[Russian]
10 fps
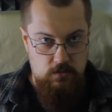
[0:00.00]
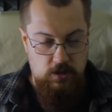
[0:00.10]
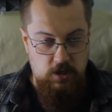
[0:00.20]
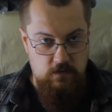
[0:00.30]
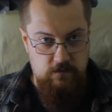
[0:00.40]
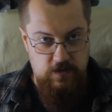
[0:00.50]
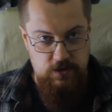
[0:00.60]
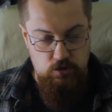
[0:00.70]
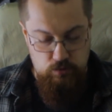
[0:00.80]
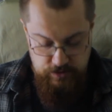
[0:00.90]
их в
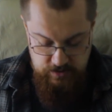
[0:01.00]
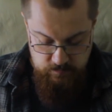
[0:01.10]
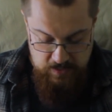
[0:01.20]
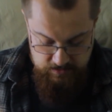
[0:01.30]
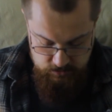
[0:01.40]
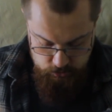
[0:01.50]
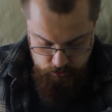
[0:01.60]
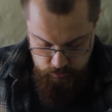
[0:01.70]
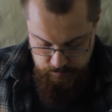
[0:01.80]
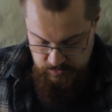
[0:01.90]
водичку засыпаете.
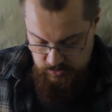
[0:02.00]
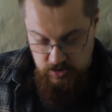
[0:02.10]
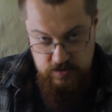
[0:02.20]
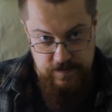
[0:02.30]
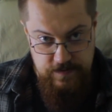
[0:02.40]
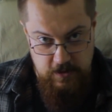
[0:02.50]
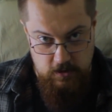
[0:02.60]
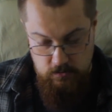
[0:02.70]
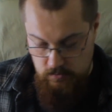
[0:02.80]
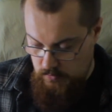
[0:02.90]
Что, собственно, я сейчас и
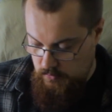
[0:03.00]
сделаю.